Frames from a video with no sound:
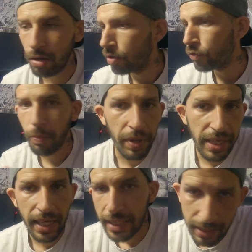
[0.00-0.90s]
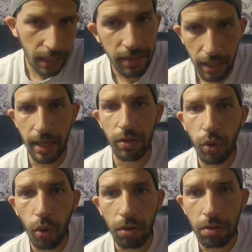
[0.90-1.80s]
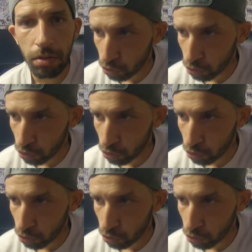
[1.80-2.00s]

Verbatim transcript: il euh, faut payer 150 euros.